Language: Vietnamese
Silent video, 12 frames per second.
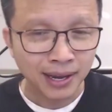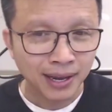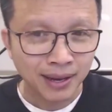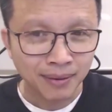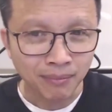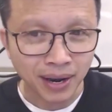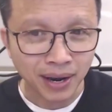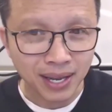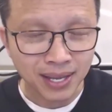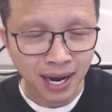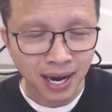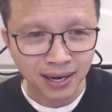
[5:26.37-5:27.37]
mình đã
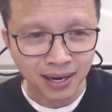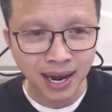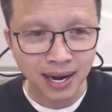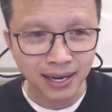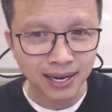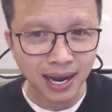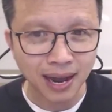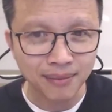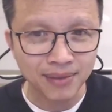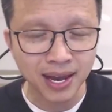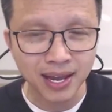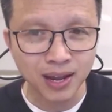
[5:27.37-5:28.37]
nhận ra là cái cảm
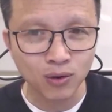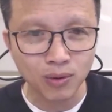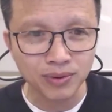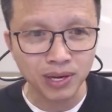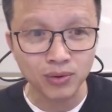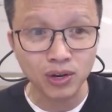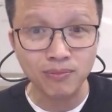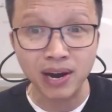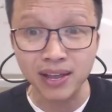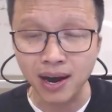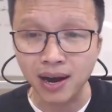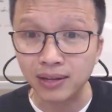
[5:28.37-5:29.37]
giác yêu của ông chồng cho bà
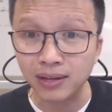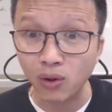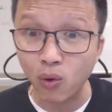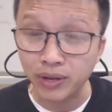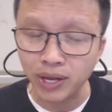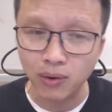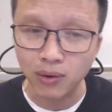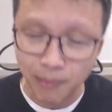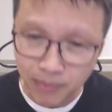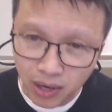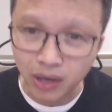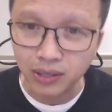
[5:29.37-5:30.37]
vợ đó tụt nhiều lắm
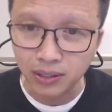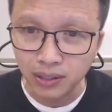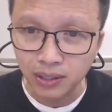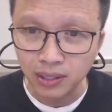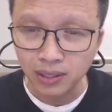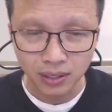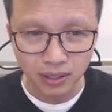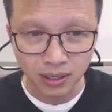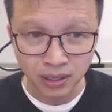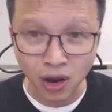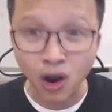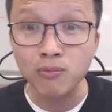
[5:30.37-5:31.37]
rồi.
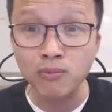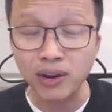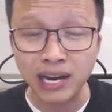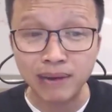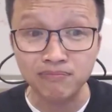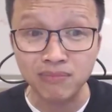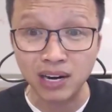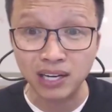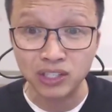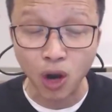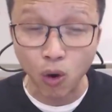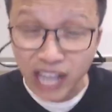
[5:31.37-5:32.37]
Nói một cách mà
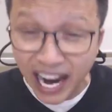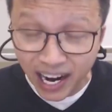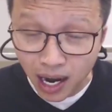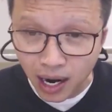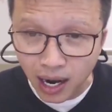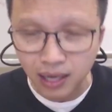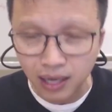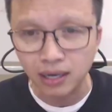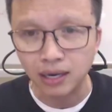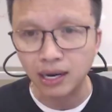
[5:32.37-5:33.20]
sổ sàng hơn á là